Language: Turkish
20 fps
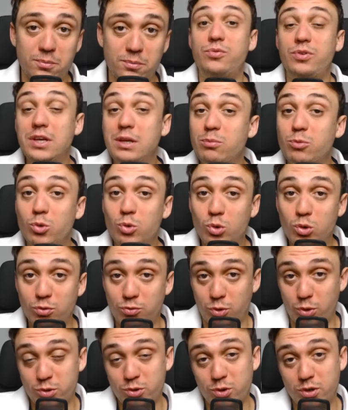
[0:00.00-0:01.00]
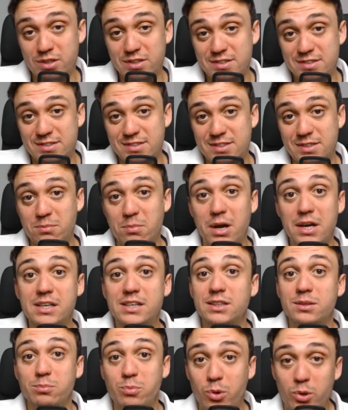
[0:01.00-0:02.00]
Film ünlü fon yöneticisi
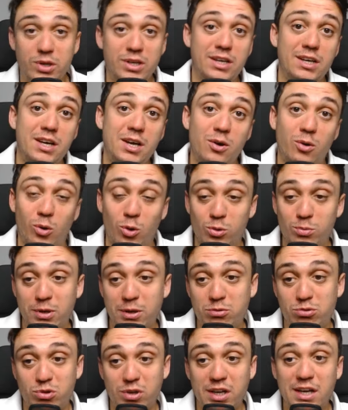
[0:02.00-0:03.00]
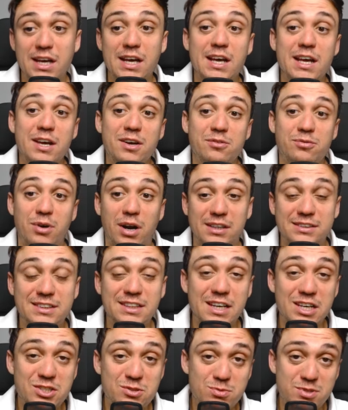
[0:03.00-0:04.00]
Michael Burry olmak üzere farklı
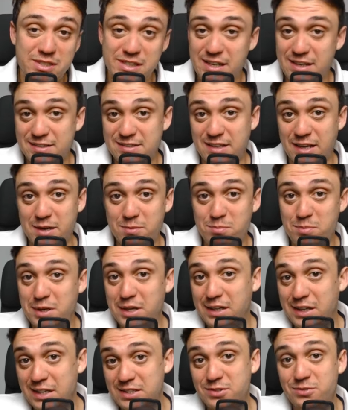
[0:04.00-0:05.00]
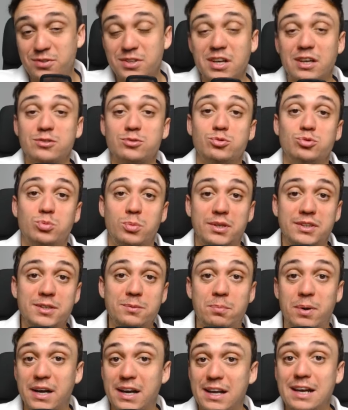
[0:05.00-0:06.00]
geçmişlere sahip birkaç finans uzmanının
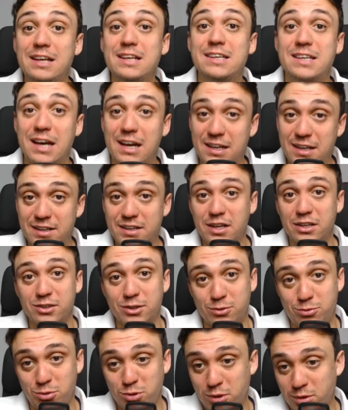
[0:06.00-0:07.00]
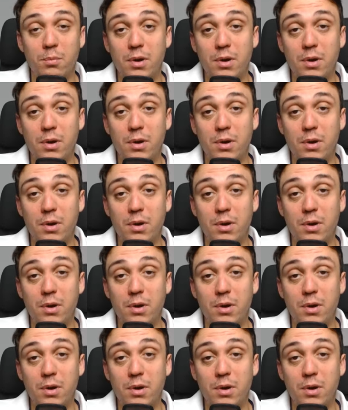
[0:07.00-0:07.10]
paralel hikayelerini anlatıyor.